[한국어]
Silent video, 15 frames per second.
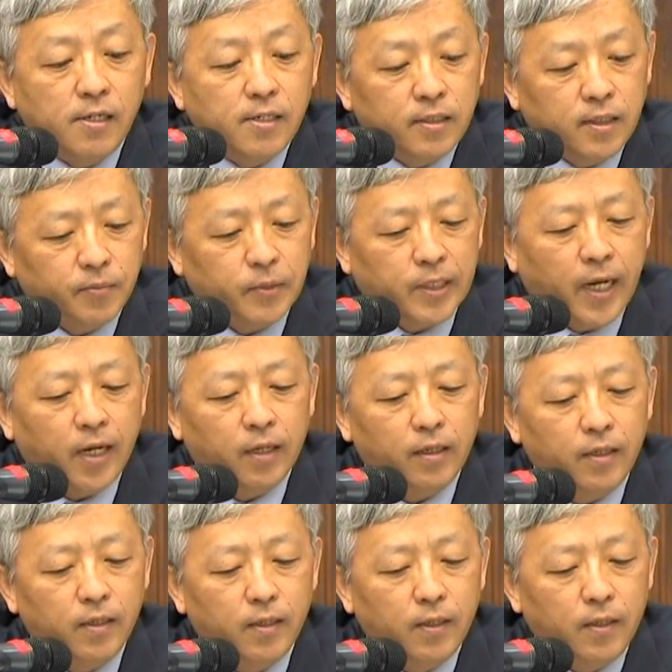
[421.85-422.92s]
늘렸습니다.
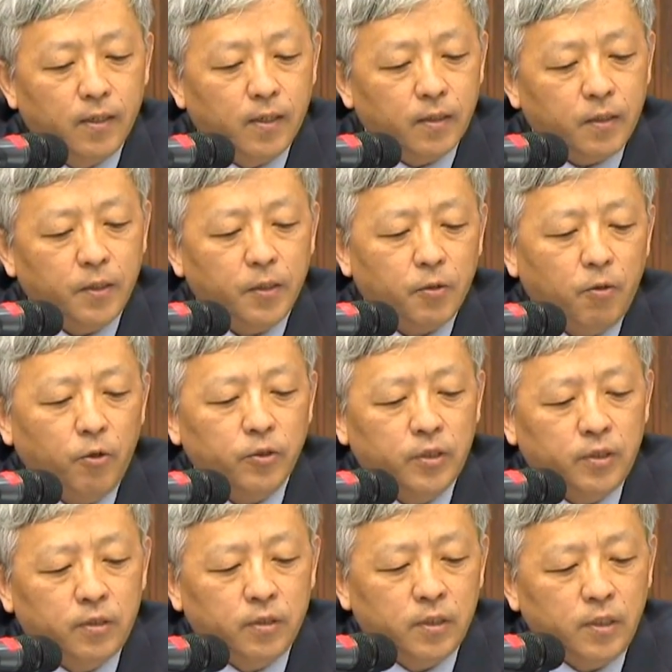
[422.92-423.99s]

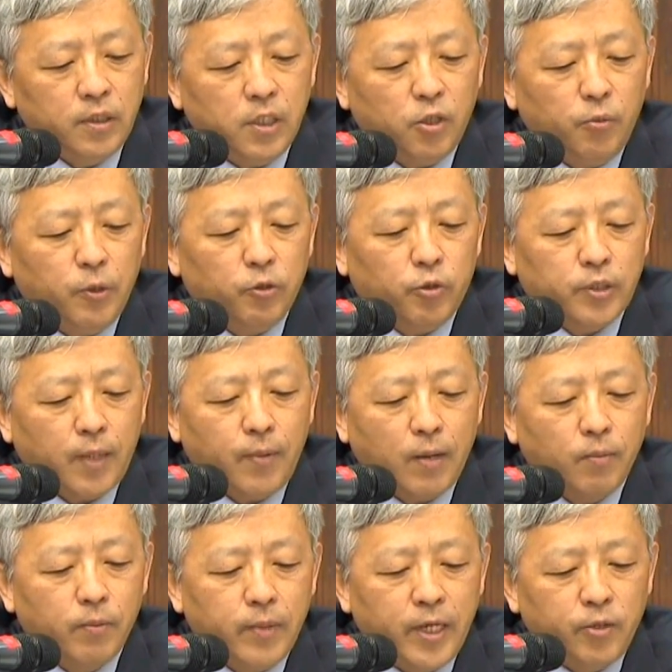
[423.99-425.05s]
그리고 진실규명 조사
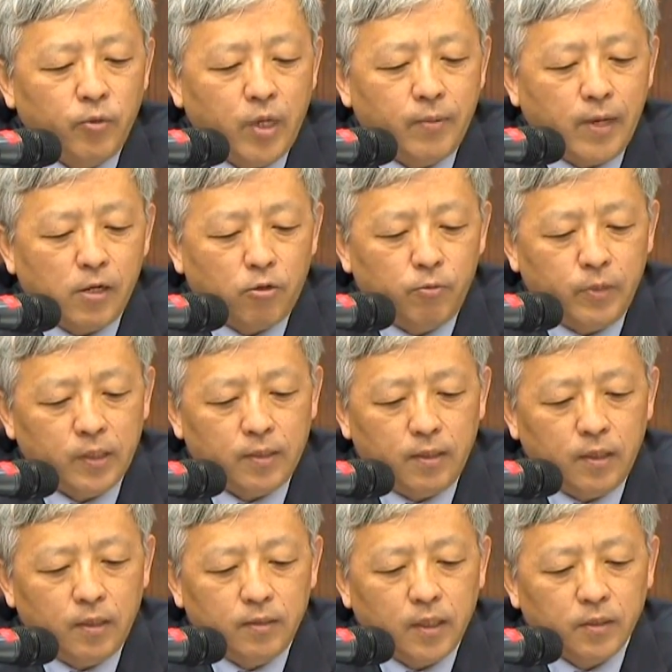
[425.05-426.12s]
방법에 유해 발굴
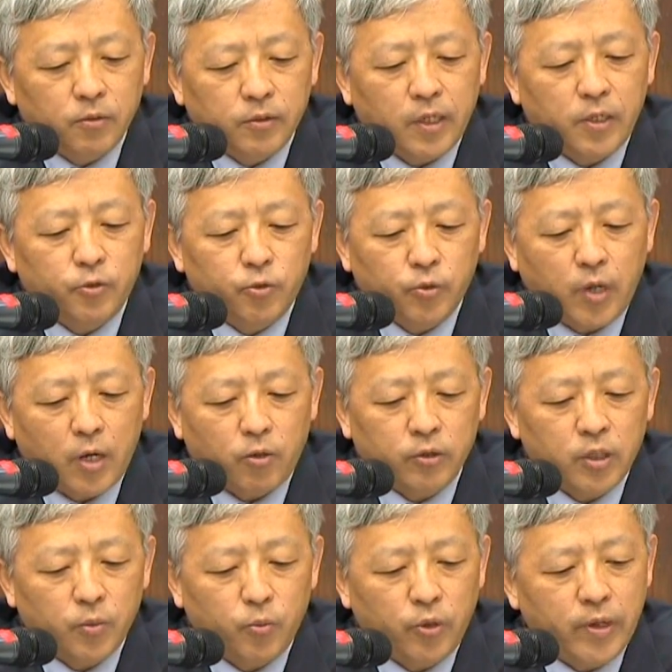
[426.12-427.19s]
및 현장 조사를
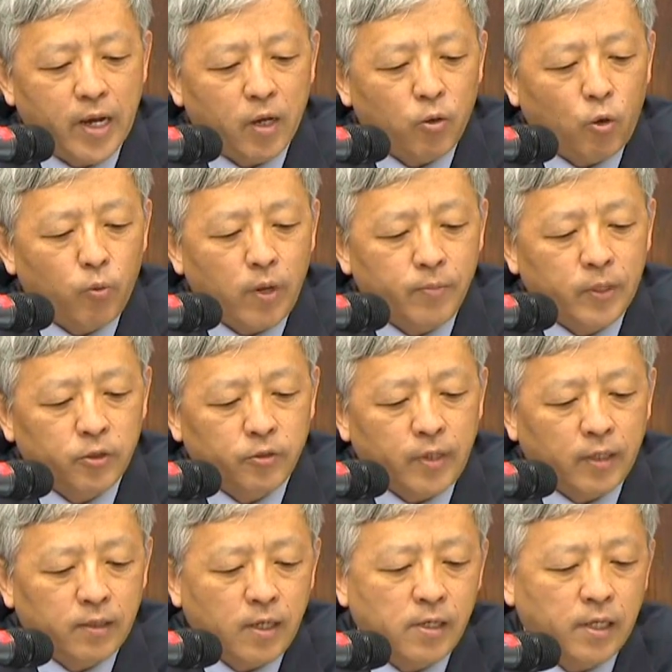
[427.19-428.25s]
추가하고 청문회와 고발 및
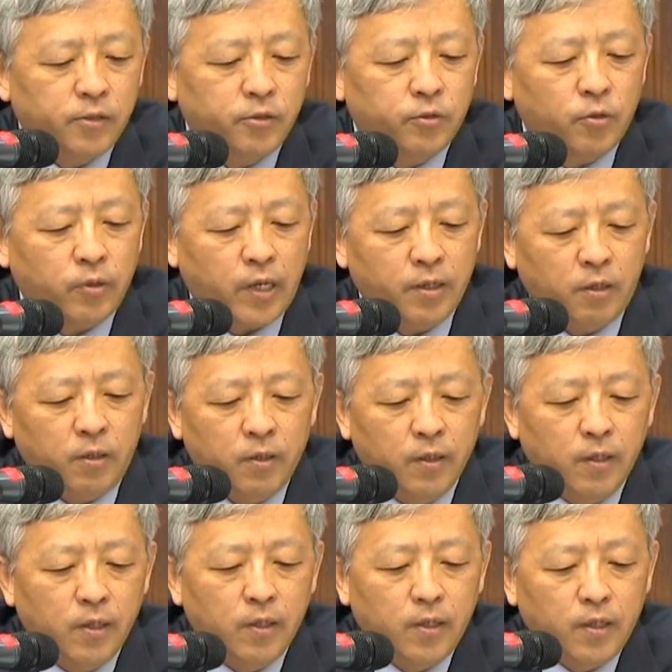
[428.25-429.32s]
수사를 의뢰할수 있도록 하여
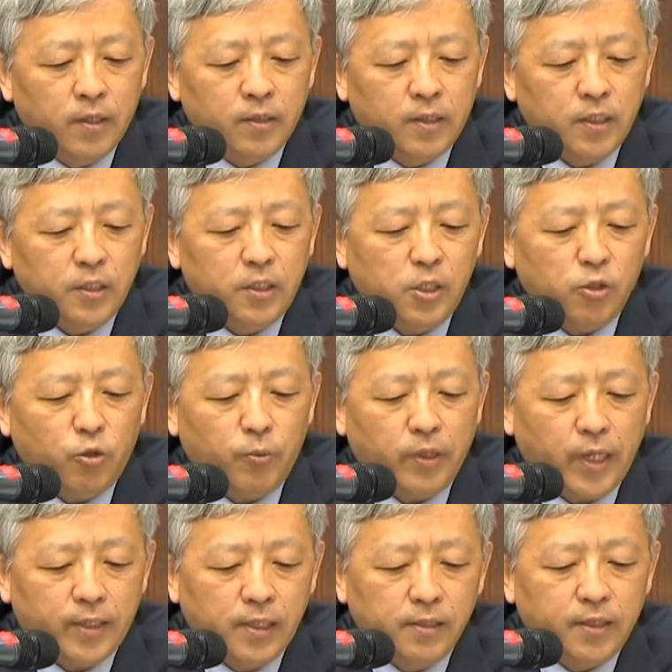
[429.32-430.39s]

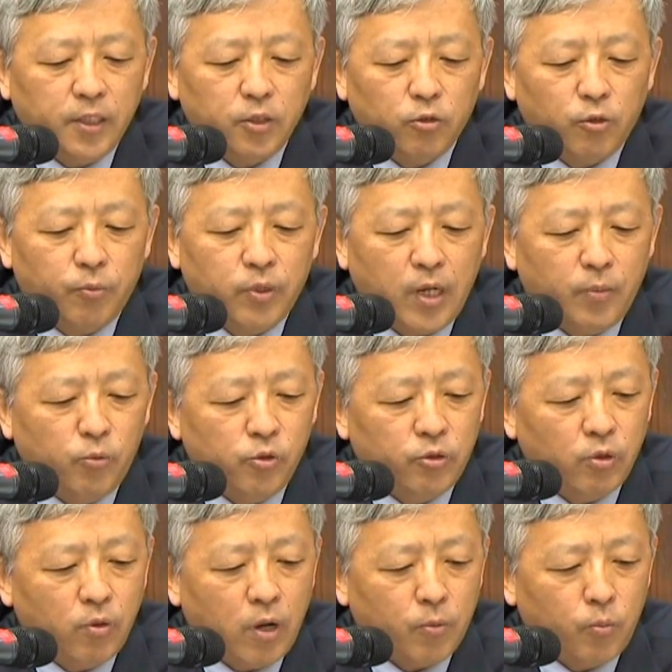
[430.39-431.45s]
진실규명에 절대적으로 필요한
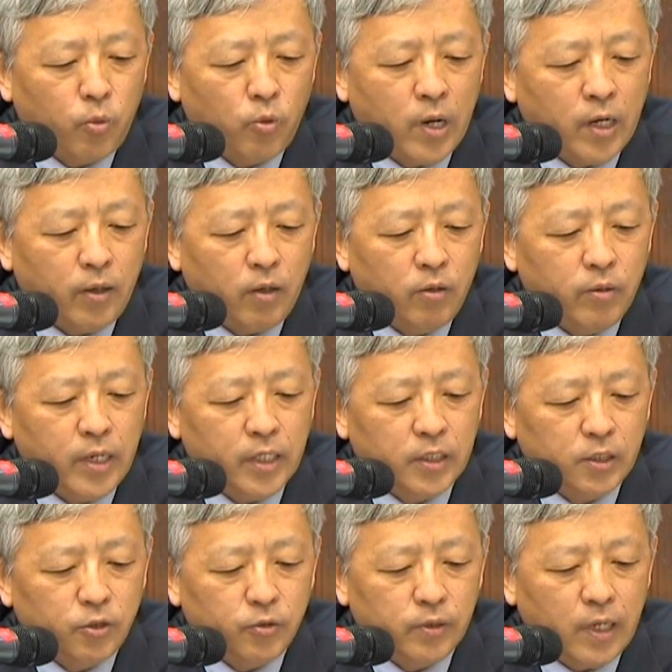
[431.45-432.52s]
물증 확보와 허위의
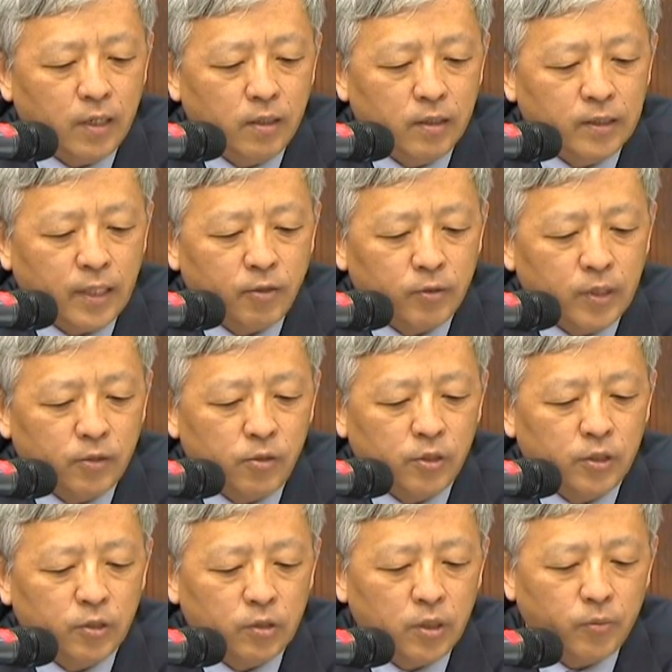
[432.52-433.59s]
진술이나 허위 자료
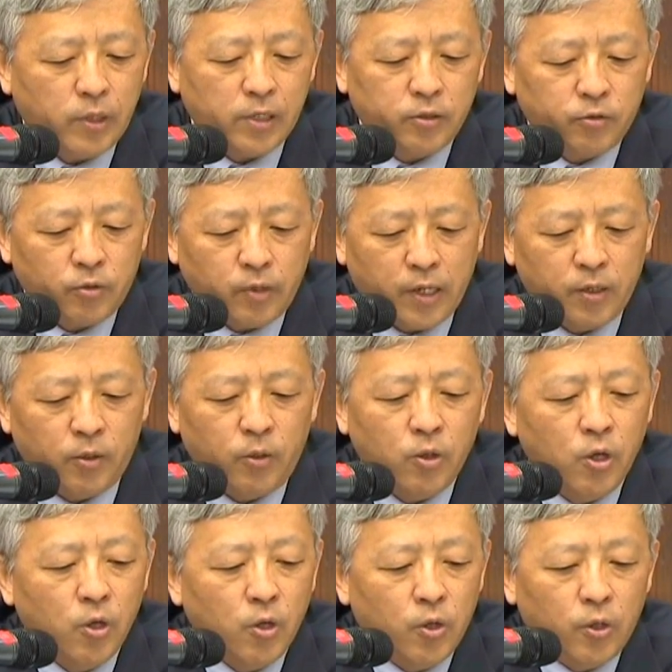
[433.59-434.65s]
제출 시 처벌할 수 있도록
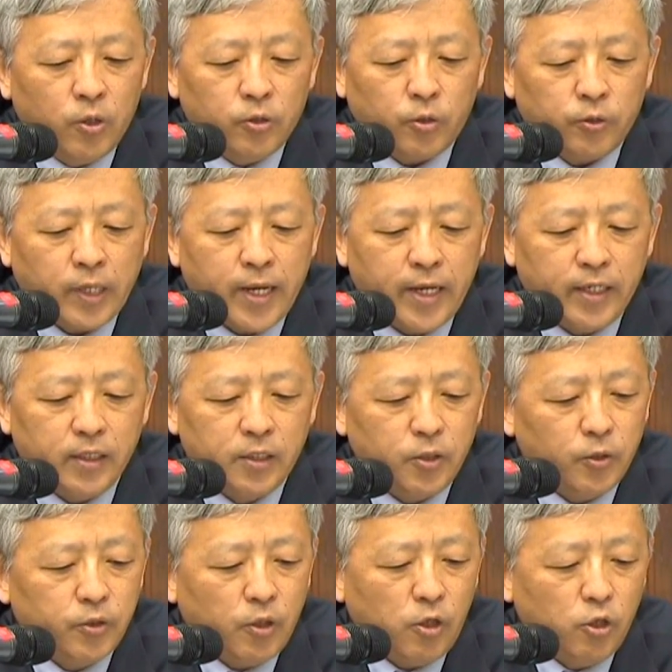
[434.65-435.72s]
하여 조사의
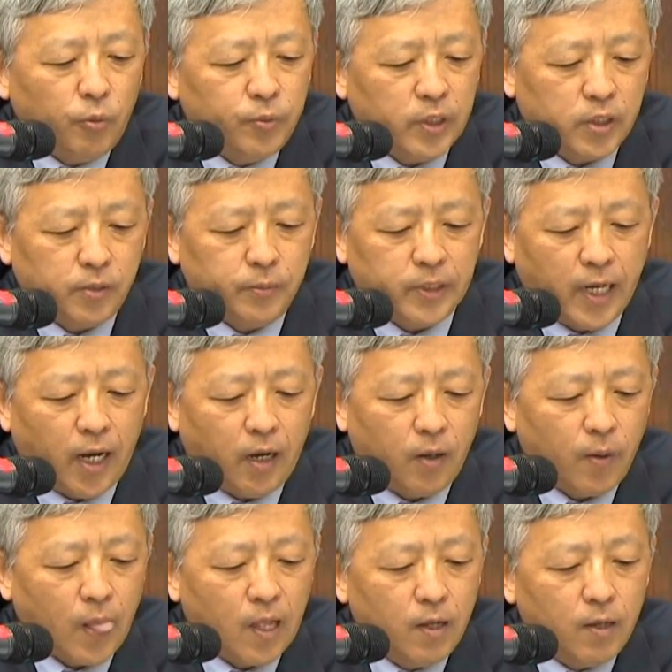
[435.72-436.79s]
실효성을 높였습니다.